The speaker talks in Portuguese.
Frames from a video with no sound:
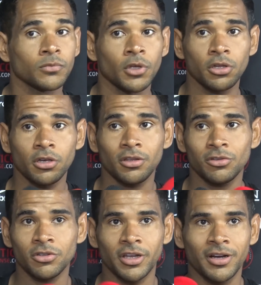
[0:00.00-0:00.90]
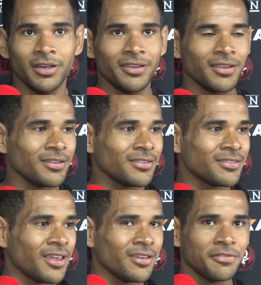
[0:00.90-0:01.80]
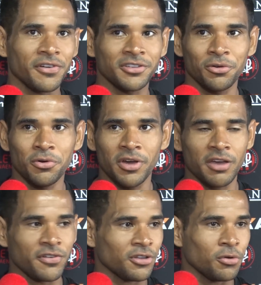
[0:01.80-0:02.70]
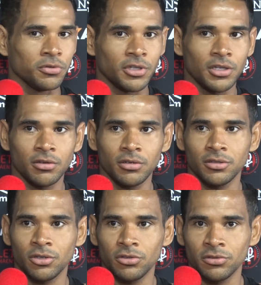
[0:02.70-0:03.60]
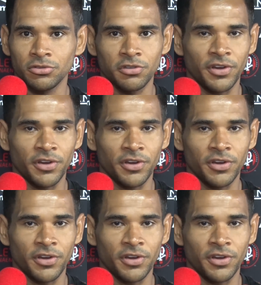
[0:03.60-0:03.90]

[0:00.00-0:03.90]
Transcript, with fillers: Acho que todo atacante tem, tem que fazer gol, quer fazer gol, né? E eu, eu não sou